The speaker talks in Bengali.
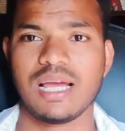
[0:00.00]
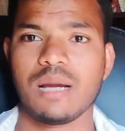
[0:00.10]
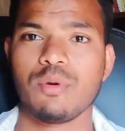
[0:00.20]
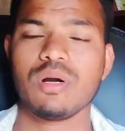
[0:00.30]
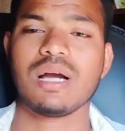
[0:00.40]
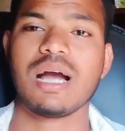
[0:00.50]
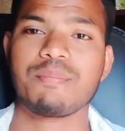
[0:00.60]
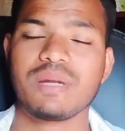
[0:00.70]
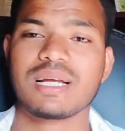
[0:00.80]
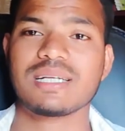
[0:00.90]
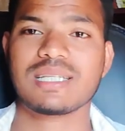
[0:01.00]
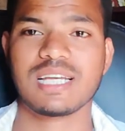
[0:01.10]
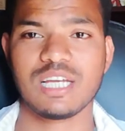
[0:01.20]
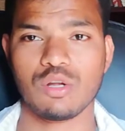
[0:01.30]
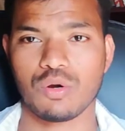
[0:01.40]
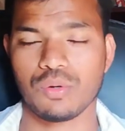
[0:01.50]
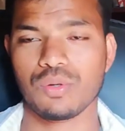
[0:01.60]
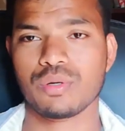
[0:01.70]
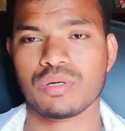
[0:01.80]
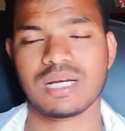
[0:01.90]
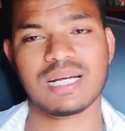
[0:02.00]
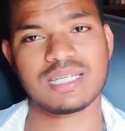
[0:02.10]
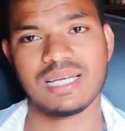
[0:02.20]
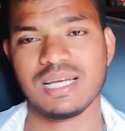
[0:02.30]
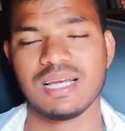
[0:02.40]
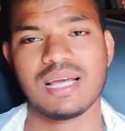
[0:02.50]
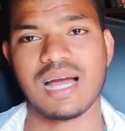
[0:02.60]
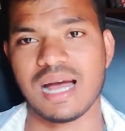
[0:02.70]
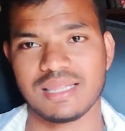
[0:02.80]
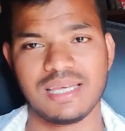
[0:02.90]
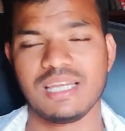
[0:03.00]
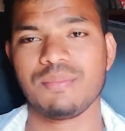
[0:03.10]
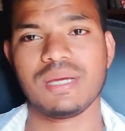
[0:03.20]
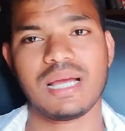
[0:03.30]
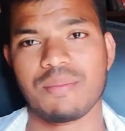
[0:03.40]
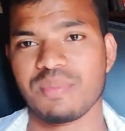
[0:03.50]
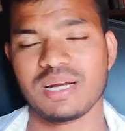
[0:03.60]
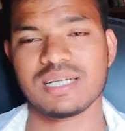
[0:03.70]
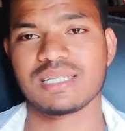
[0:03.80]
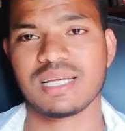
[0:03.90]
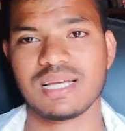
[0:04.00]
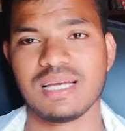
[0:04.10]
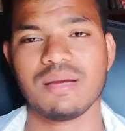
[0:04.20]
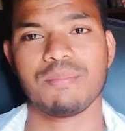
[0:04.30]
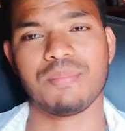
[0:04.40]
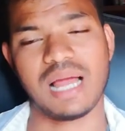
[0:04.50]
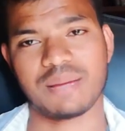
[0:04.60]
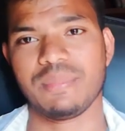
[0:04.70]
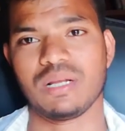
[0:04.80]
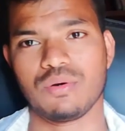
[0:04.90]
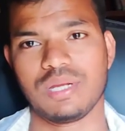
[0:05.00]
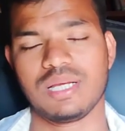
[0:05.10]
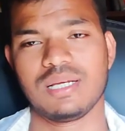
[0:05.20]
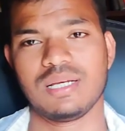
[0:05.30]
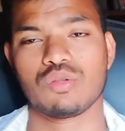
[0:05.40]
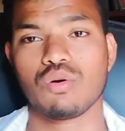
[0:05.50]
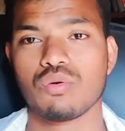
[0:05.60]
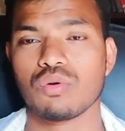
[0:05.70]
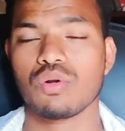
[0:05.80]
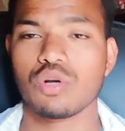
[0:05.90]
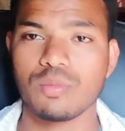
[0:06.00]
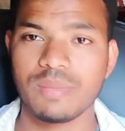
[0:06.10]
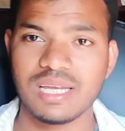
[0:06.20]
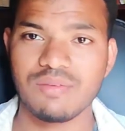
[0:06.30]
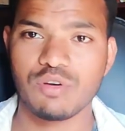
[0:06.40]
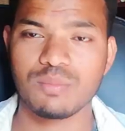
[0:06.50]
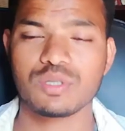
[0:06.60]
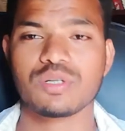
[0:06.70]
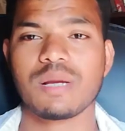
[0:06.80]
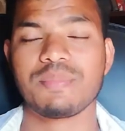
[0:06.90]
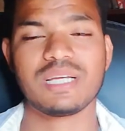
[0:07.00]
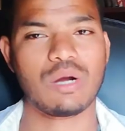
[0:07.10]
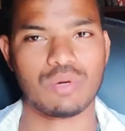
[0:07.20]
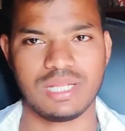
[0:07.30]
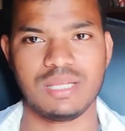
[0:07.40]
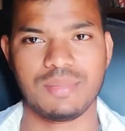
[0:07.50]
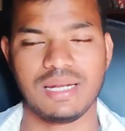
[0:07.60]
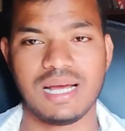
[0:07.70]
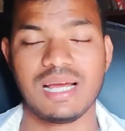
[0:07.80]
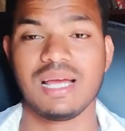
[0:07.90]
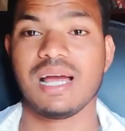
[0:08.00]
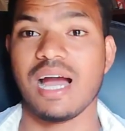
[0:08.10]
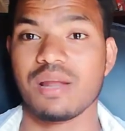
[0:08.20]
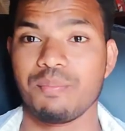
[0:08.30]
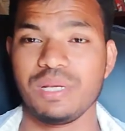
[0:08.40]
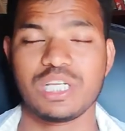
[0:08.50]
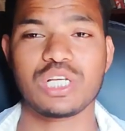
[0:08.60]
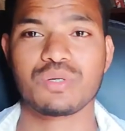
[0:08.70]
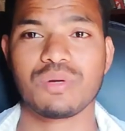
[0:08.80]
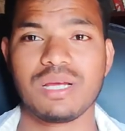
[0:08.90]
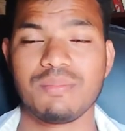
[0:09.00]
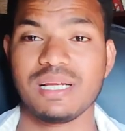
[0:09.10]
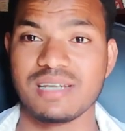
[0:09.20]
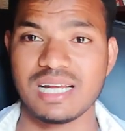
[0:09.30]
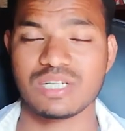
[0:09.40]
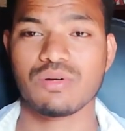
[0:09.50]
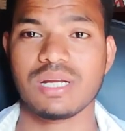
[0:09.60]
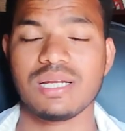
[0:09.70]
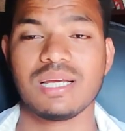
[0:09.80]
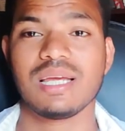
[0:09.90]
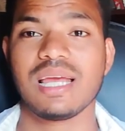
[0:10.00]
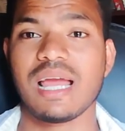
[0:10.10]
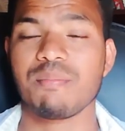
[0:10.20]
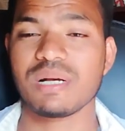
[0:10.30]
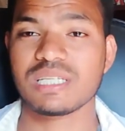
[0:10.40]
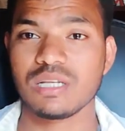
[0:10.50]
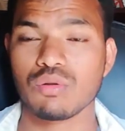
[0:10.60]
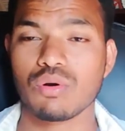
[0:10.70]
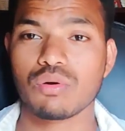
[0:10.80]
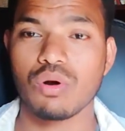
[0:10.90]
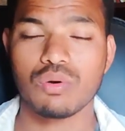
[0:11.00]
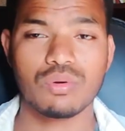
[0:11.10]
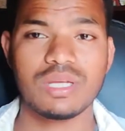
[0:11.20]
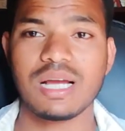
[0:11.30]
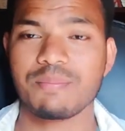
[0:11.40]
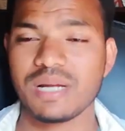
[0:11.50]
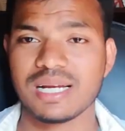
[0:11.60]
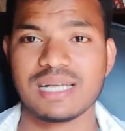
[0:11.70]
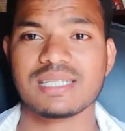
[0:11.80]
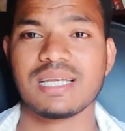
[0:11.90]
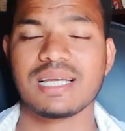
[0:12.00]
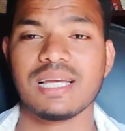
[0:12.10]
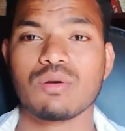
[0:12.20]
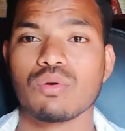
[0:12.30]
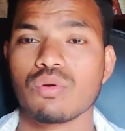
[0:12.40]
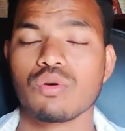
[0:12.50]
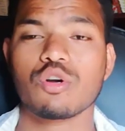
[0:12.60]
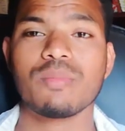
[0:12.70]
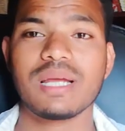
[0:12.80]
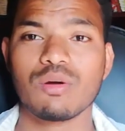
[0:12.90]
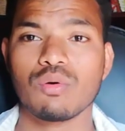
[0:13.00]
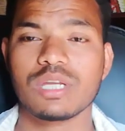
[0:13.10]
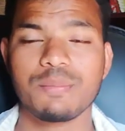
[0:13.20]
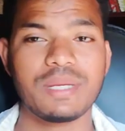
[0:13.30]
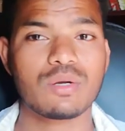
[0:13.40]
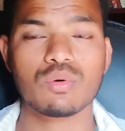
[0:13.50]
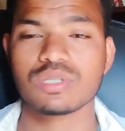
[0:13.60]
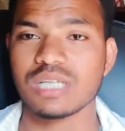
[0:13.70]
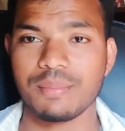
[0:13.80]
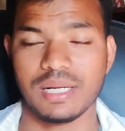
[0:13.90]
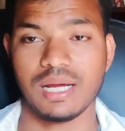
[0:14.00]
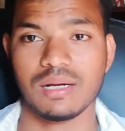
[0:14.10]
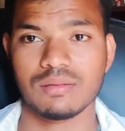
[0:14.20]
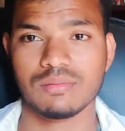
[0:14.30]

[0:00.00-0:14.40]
এবং আপনার কাছ থেকে লক্ষ লক্ষ টাকা সে হাতিয়ে নেবে আপনার কাছ থেকে ব্ল্যাকমেল করে তো কোনো রকমের ইনফরমেশন আপনি কাউকে দিবেন না আর বিশেষ করে বাই ট্রাস্ট করেন অ্যাম্বাসির লোক কখনই আপনার কাছ থেকে কোনো রকমের ওটিপি কোড চাবে না